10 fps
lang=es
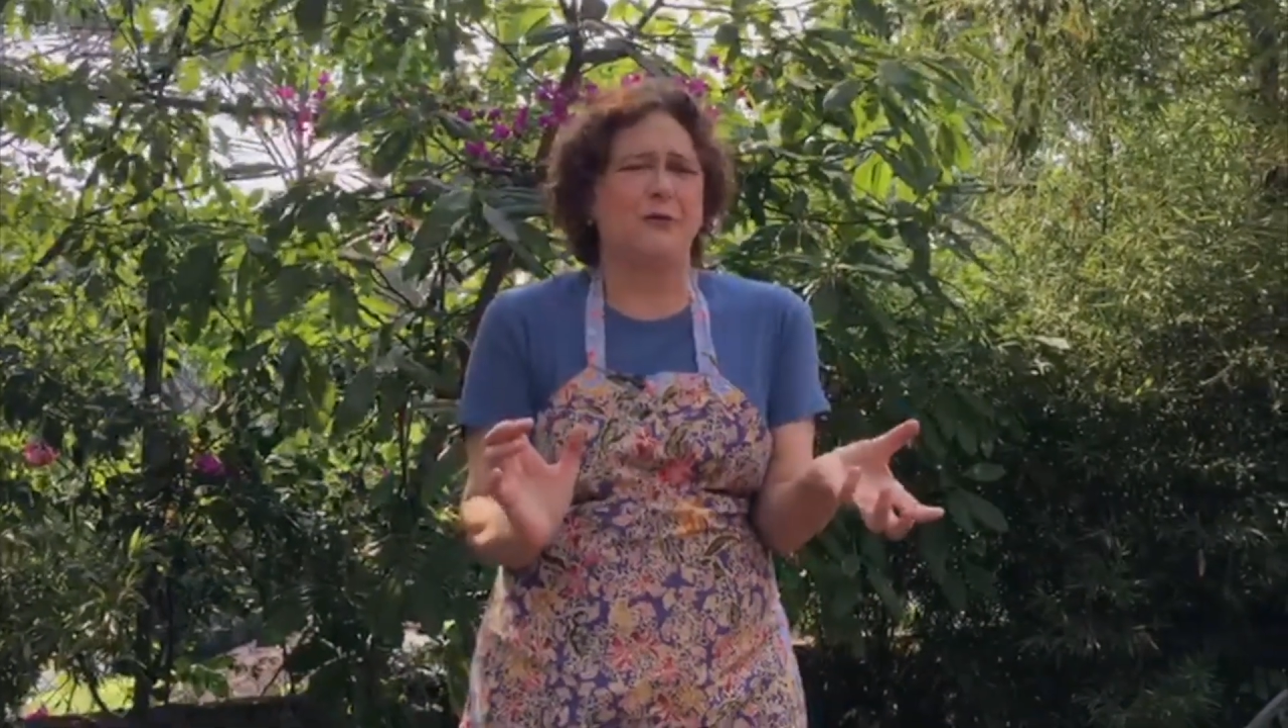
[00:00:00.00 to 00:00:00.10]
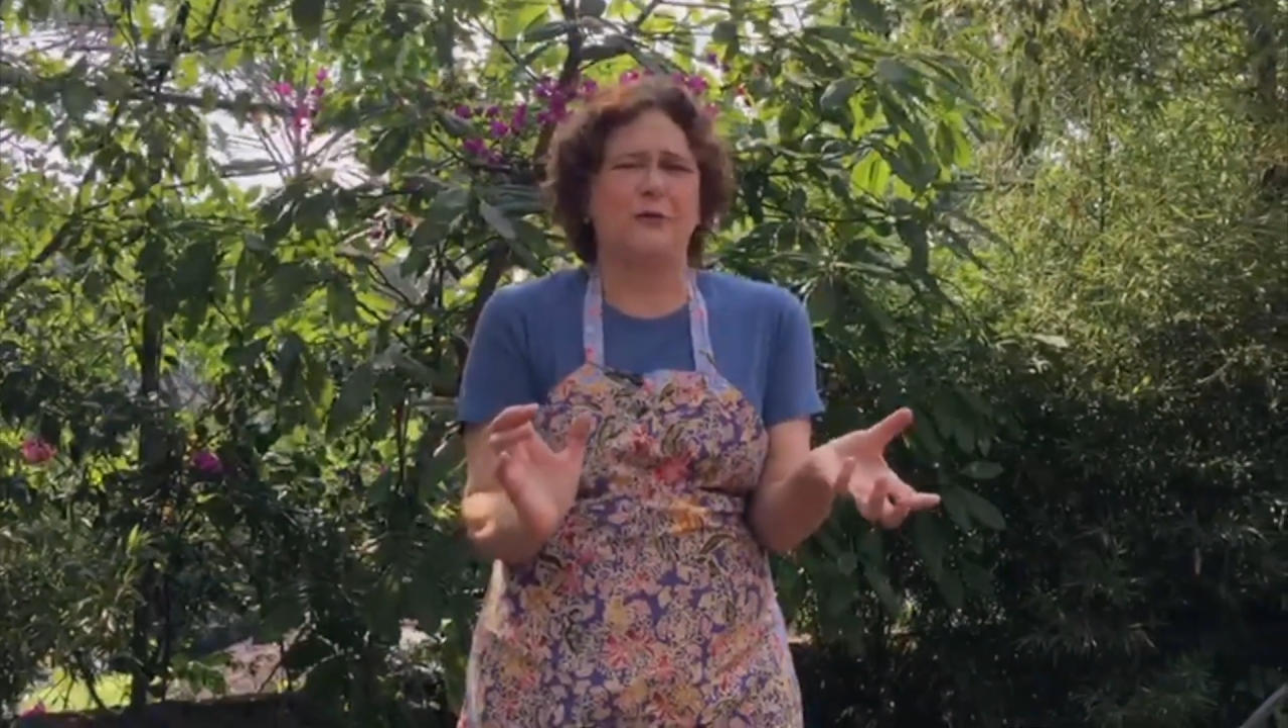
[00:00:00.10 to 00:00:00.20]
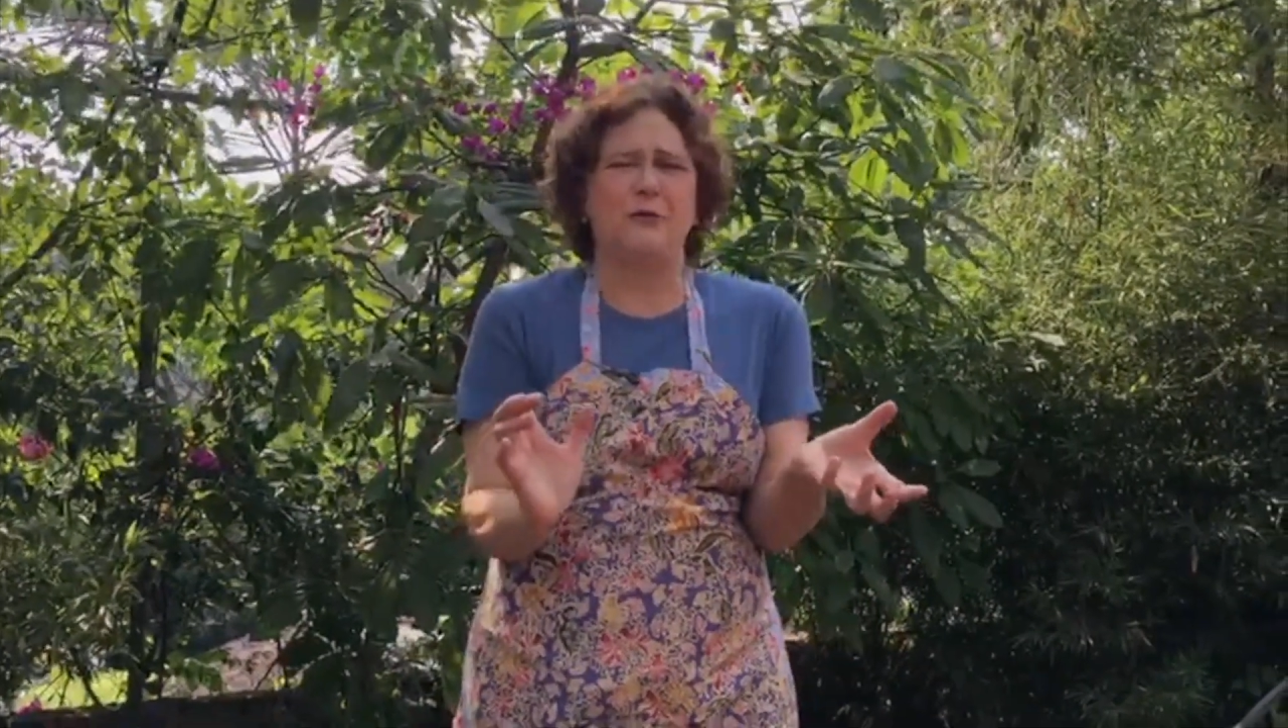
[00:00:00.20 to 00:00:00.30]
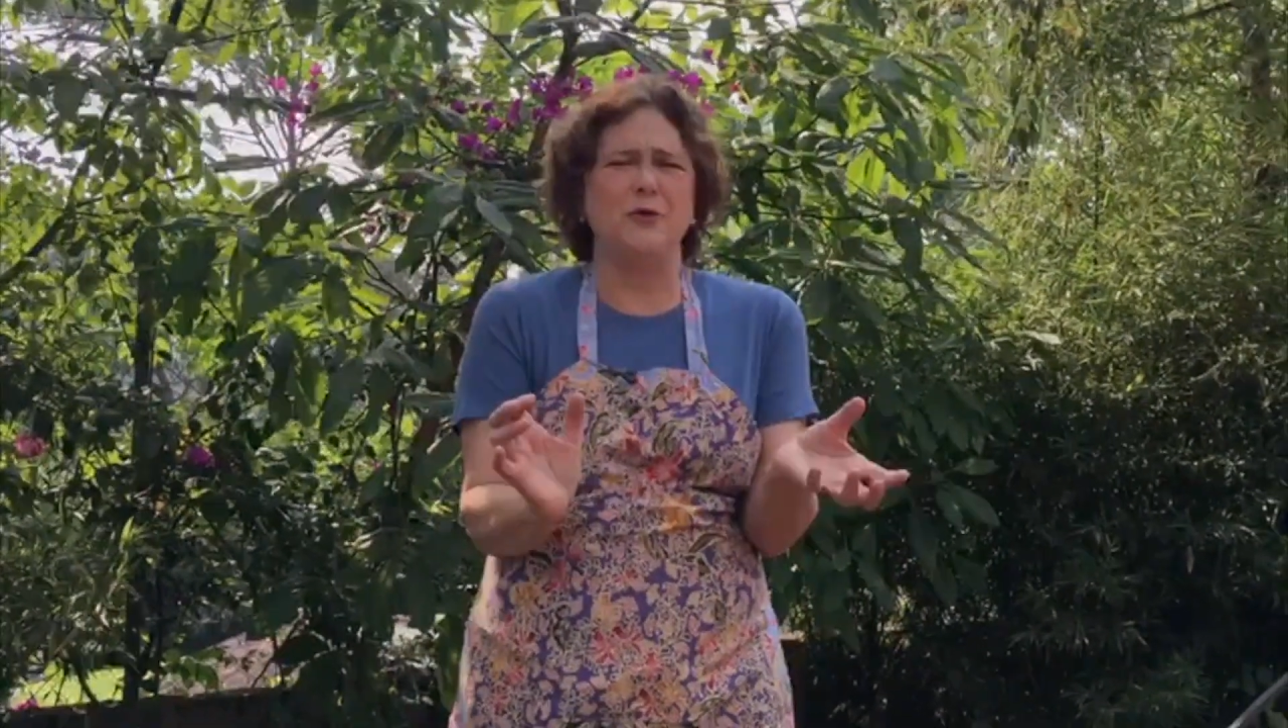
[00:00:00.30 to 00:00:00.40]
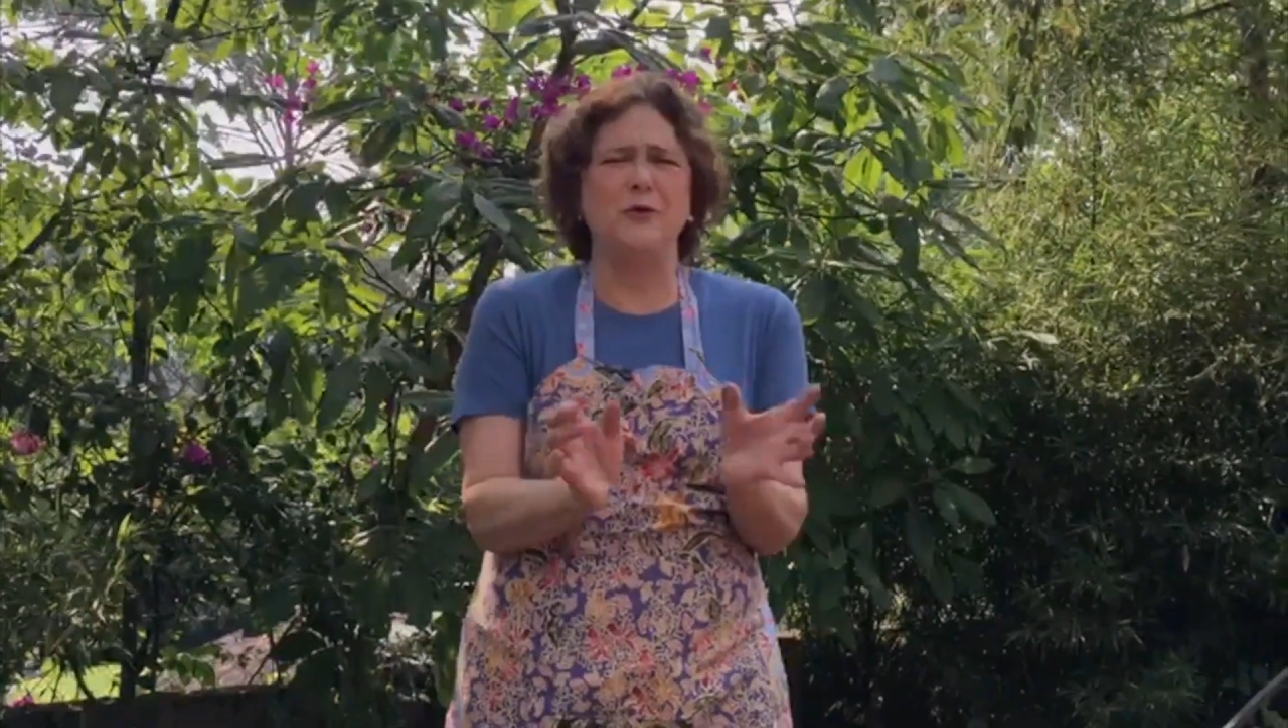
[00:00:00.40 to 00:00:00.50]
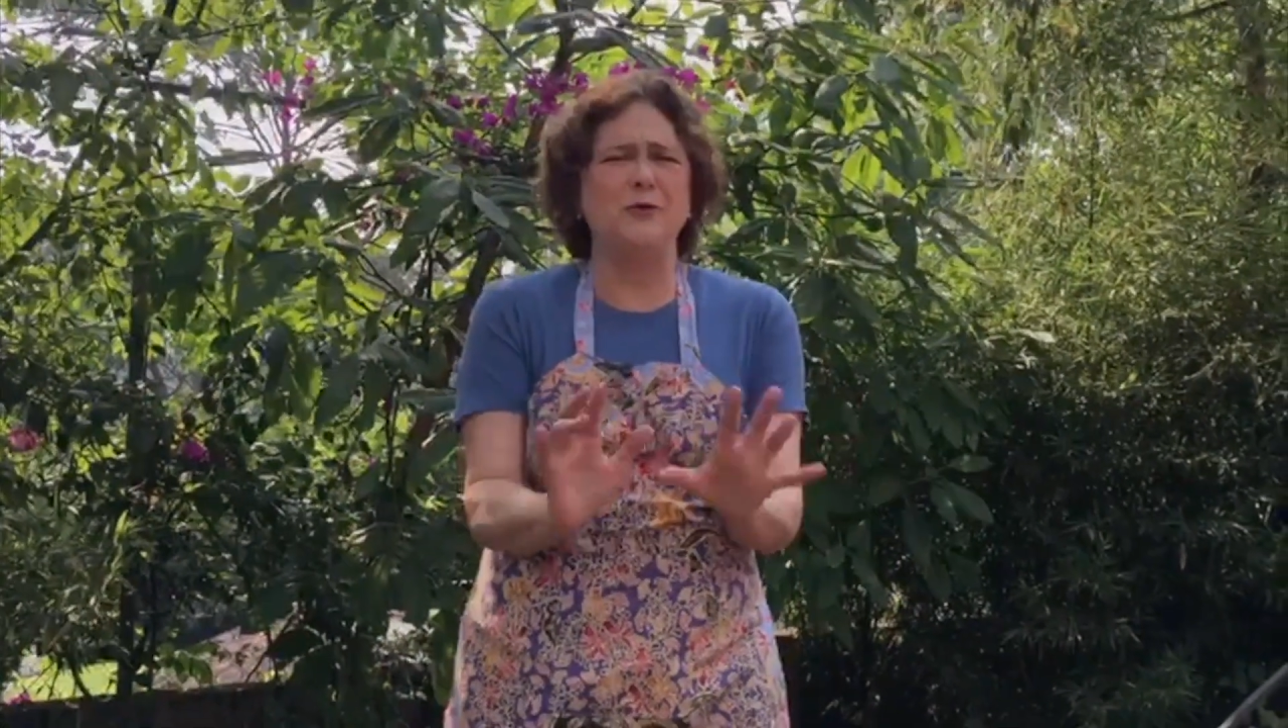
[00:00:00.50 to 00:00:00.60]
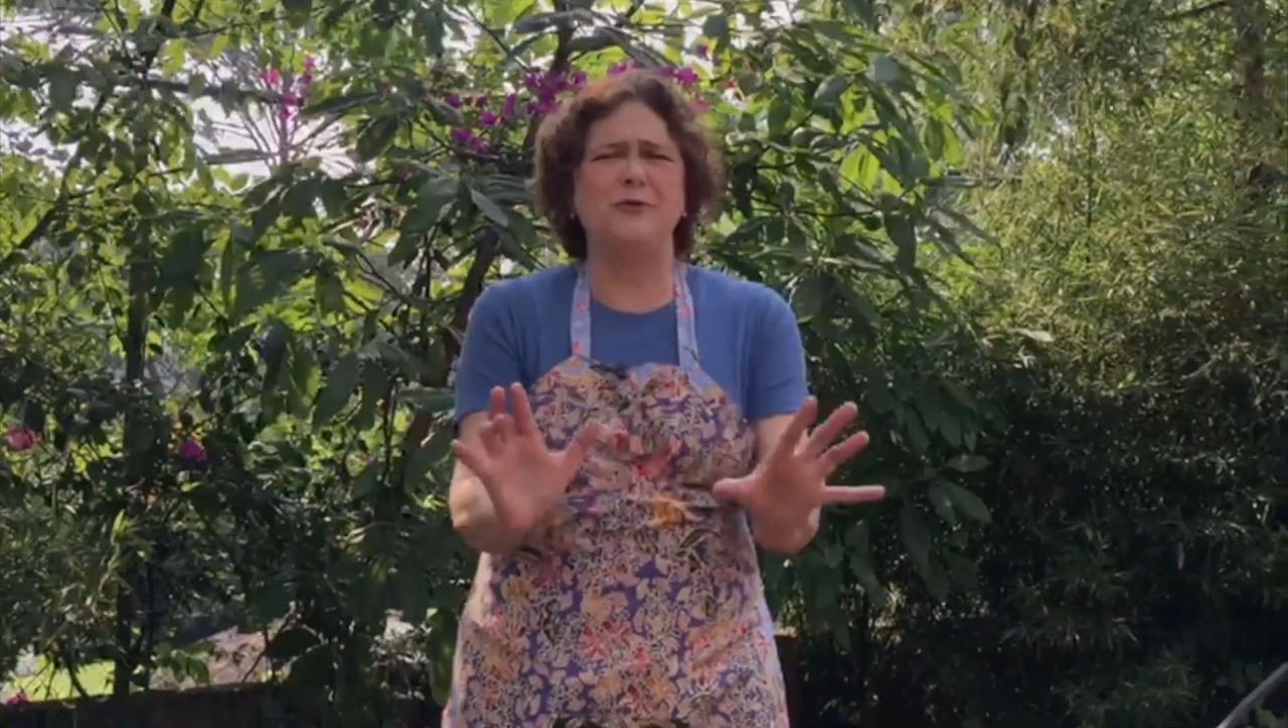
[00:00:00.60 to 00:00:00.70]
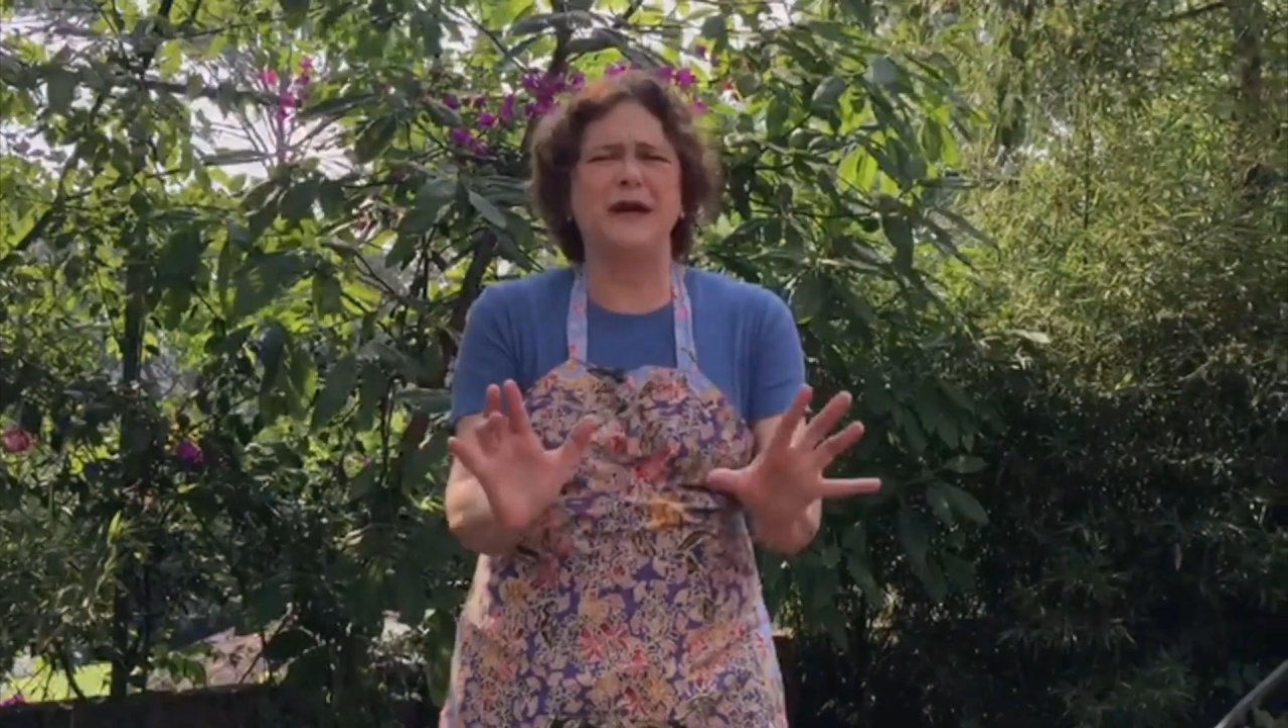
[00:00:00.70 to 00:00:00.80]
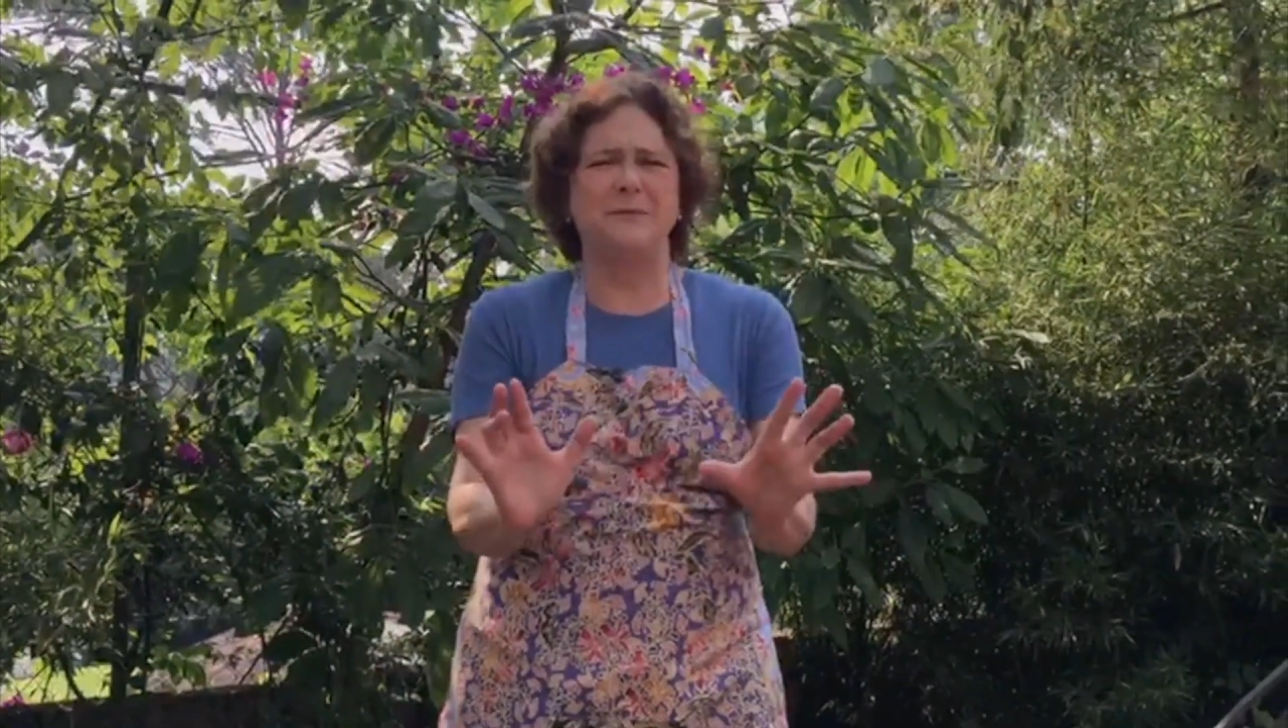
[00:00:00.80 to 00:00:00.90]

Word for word: como nunca